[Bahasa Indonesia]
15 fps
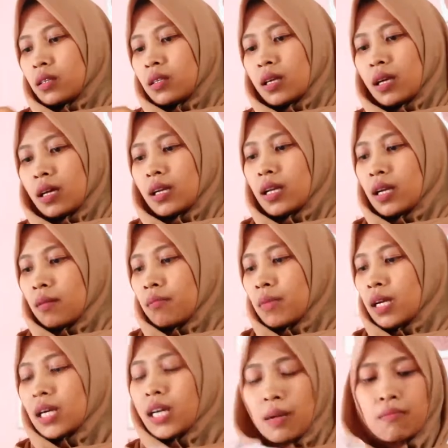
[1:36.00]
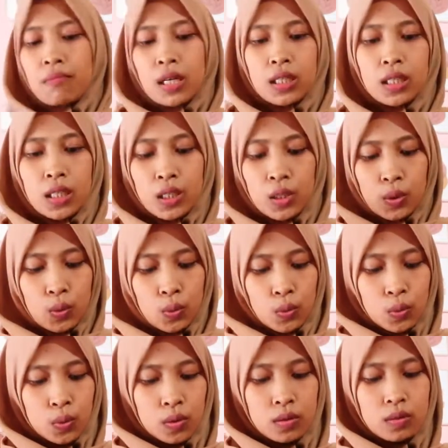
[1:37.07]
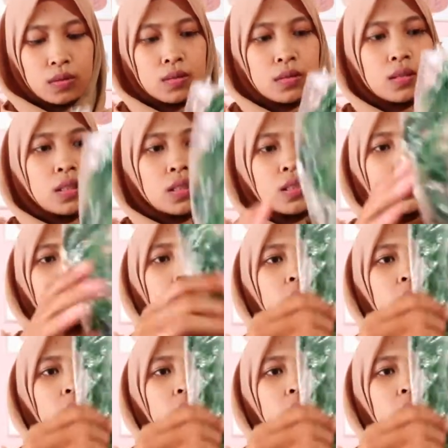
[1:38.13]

tanaman rambat gitu nih